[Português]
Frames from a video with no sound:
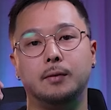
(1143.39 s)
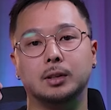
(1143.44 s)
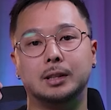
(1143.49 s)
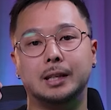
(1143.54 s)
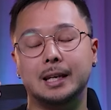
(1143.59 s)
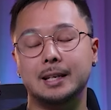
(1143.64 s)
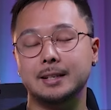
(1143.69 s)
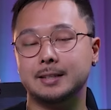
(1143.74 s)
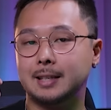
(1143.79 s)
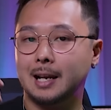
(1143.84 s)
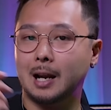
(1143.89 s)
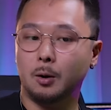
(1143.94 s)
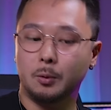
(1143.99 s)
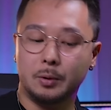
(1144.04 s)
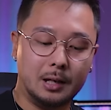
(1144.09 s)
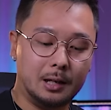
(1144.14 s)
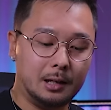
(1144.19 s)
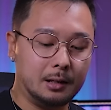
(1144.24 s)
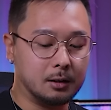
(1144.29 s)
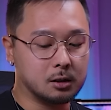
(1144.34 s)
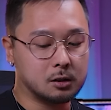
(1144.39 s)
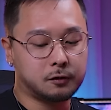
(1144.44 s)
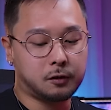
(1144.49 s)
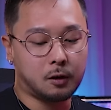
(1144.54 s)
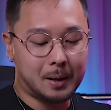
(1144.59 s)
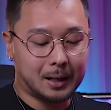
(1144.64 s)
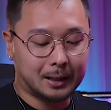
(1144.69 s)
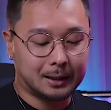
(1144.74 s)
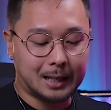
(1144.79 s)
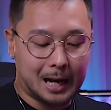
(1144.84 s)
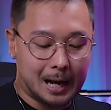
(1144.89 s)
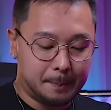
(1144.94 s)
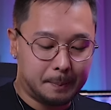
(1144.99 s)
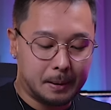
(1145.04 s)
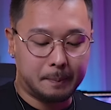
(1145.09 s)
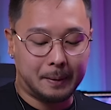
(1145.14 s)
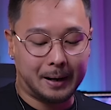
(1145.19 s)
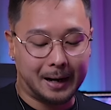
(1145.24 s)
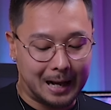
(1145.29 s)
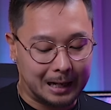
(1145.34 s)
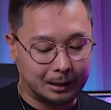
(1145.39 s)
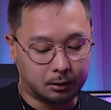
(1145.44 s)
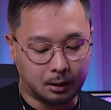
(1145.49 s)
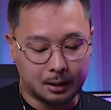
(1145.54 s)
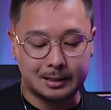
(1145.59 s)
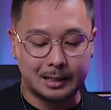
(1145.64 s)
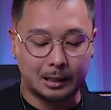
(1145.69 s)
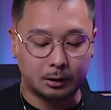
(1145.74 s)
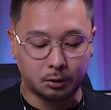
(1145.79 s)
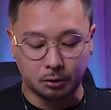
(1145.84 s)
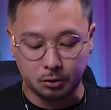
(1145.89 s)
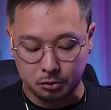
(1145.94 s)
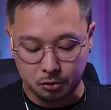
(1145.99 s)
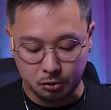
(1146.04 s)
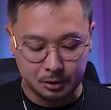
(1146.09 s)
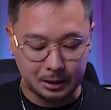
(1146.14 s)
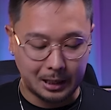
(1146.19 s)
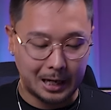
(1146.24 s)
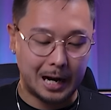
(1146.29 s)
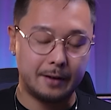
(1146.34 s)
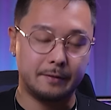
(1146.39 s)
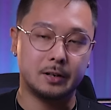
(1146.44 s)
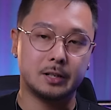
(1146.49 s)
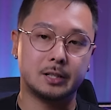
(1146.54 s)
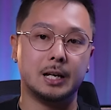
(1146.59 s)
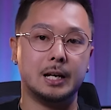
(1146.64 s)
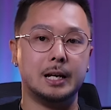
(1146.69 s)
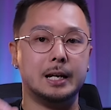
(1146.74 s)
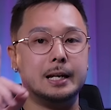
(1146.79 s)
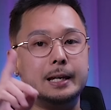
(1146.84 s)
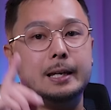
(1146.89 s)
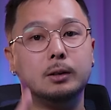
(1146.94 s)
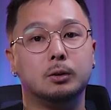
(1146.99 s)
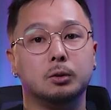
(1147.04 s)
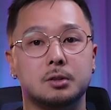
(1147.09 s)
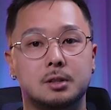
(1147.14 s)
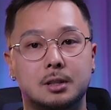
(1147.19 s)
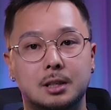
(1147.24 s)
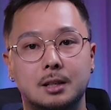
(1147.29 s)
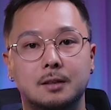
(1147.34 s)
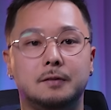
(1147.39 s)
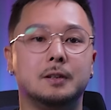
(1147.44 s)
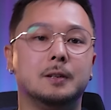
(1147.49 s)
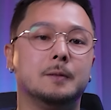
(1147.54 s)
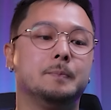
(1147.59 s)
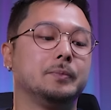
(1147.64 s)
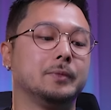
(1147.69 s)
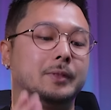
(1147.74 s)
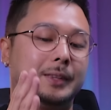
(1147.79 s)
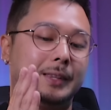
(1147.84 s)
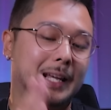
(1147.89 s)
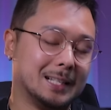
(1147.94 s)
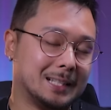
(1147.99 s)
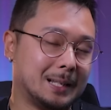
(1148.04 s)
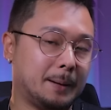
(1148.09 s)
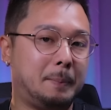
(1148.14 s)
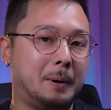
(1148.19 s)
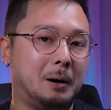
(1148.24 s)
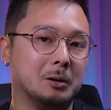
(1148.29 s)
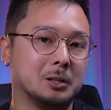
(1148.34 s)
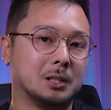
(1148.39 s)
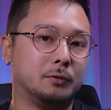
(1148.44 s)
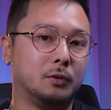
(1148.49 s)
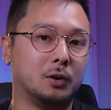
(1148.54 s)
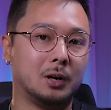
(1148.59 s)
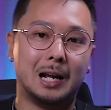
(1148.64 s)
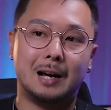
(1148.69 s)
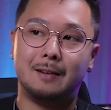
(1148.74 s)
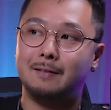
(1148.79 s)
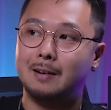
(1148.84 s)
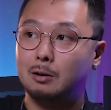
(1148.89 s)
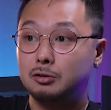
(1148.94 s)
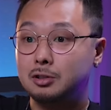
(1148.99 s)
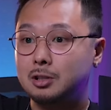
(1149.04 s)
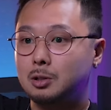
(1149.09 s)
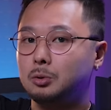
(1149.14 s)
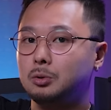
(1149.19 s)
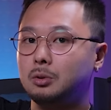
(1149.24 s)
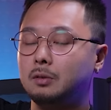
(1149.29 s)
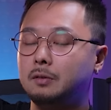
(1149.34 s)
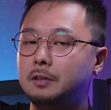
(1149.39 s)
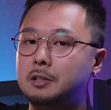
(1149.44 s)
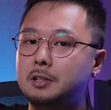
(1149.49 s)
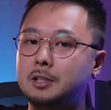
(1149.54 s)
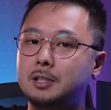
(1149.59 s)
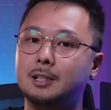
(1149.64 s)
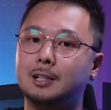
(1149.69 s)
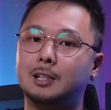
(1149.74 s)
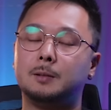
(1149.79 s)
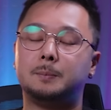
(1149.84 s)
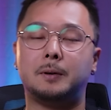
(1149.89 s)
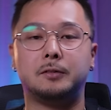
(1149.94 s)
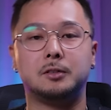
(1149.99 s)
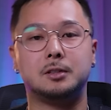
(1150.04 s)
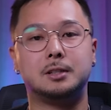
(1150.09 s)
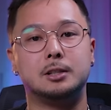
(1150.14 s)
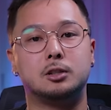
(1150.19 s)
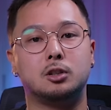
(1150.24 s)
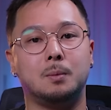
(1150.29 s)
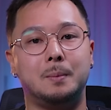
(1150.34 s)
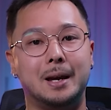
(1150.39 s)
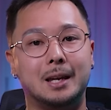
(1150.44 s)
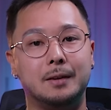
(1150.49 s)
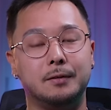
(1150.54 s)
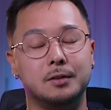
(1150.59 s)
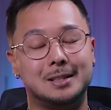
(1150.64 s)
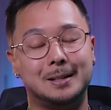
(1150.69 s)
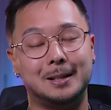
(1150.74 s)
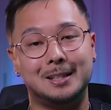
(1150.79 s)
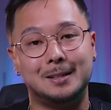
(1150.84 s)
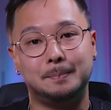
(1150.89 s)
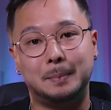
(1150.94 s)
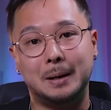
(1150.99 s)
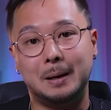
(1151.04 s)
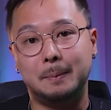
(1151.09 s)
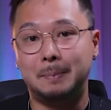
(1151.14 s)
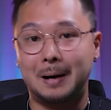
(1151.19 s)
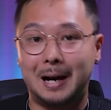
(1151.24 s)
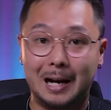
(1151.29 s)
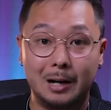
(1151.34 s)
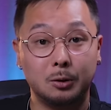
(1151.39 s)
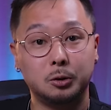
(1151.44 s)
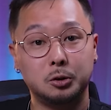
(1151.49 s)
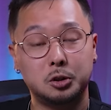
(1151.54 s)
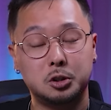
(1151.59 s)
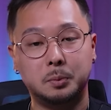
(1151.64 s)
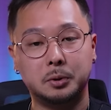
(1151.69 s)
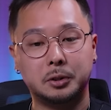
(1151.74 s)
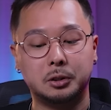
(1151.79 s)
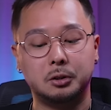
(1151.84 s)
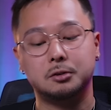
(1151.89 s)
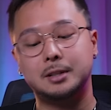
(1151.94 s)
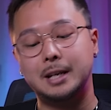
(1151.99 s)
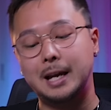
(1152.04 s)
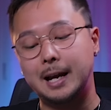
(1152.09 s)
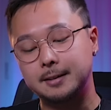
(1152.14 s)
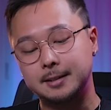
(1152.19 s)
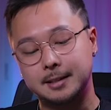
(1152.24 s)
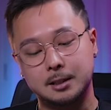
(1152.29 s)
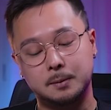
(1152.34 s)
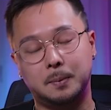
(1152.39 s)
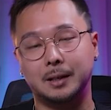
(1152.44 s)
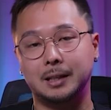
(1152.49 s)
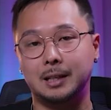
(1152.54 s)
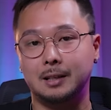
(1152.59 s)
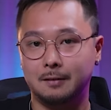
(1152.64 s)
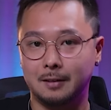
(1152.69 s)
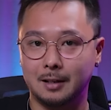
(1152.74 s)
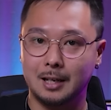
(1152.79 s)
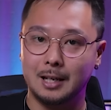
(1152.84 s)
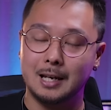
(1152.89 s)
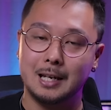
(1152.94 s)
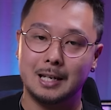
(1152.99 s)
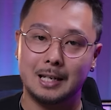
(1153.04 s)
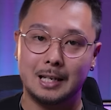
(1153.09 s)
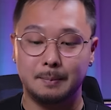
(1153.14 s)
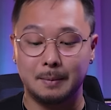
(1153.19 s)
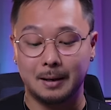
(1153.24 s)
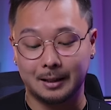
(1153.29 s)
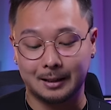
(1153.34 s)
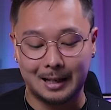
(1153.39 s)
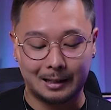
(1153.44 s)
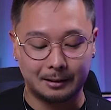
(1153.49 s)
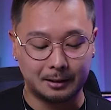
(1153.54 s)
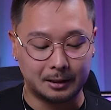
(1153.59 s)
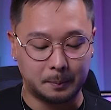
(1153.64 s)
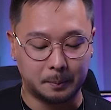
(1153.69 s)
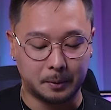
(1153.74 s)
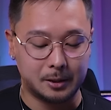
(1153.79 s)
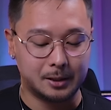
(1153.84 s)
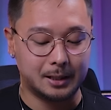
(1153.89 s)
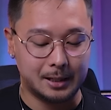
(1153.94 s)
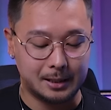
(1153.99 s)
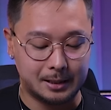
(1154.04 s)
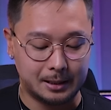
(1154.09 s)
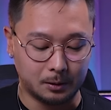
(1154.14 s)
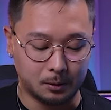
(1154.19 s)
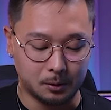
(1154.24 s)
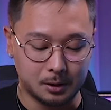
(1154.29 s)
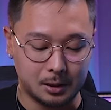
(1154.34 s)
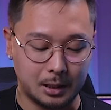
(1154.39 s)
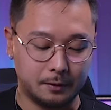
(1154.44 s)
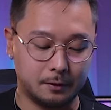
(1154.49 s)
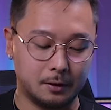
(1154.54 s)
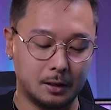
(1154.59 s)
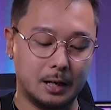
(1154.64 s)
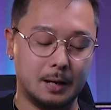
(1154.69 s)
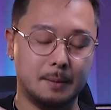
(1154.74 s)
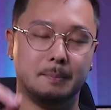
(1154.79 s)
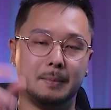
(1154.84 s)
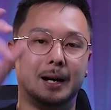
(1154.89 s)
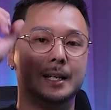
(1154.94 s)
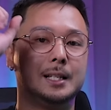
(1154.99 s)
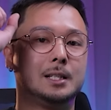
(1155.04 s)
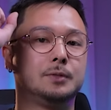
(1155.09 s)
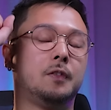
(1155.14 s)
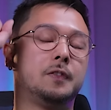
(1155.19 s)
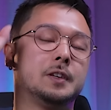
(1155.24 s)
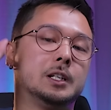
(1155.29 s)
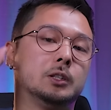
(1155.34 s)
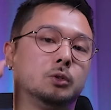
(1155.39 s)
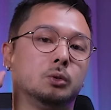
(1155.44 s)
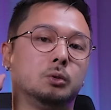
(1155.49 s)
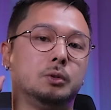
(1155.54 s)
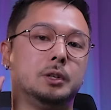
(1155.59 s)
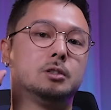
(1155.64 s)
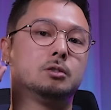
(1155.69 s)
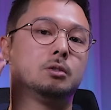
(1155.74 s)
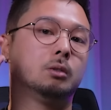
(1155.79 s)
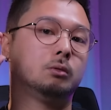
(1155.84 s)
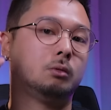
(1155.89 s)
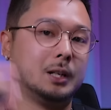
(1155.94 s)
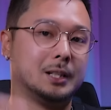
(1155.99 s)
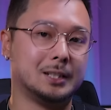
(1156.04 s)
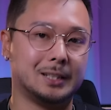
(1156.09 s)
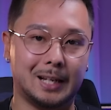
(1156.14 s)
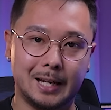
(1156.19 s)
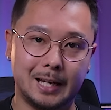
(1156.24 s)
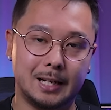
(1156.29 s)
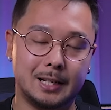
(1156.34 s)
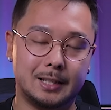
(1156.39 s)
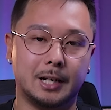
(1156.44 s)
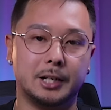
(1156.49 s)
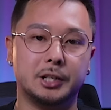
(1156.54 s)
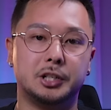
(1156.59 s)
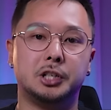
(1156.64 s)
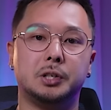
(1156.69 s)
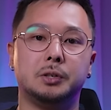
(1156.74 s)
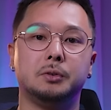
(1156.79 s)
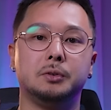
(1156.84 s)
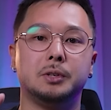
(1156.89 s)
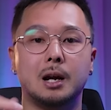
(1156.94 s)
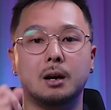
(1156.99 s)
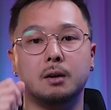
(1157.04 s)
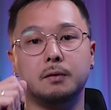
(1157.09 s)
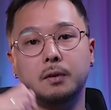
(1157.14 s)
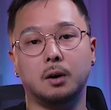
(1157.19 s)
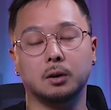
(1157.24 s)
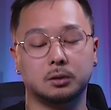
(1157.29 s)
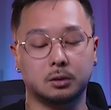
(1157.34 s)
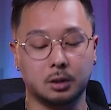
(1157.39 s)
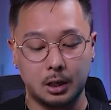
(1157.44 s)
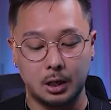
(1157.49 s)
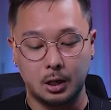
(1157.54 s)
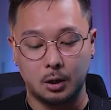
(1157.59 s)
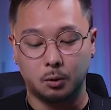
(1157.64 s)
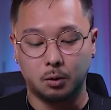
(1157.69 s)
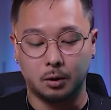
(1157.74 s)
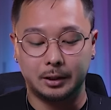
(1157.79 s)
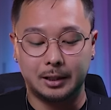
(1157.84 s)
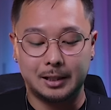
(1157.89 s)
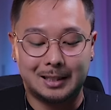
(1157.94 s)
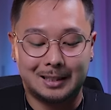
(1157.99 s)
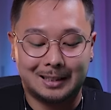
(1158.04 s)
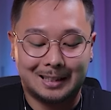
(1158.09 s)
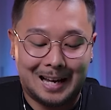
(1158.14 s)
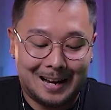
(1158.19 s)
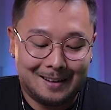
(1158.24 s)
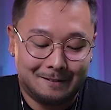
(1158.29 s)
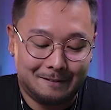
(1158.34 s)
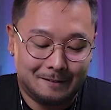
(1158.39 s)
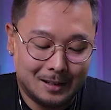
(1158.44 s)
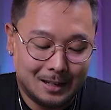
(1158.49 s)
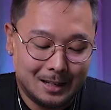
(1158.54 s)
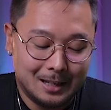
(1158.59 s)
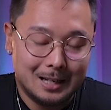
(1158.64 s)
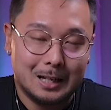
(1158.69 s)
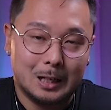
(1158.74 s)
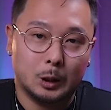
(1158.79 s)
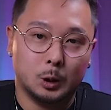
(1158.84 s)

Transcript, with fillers: eu vou ter que instalar o Windows, formatar, preparar, atualizar todos os drivers. Inclusive, nessa pausa, vou gravar um segundo vídeo ensinando para vocês como é que vocês preparam o notebook do zero. Vocês podem ver emendado depois desse, inclusive. Mas vou fazer tudo isso, atualizar ele certinho e aí eu volto quando esse nave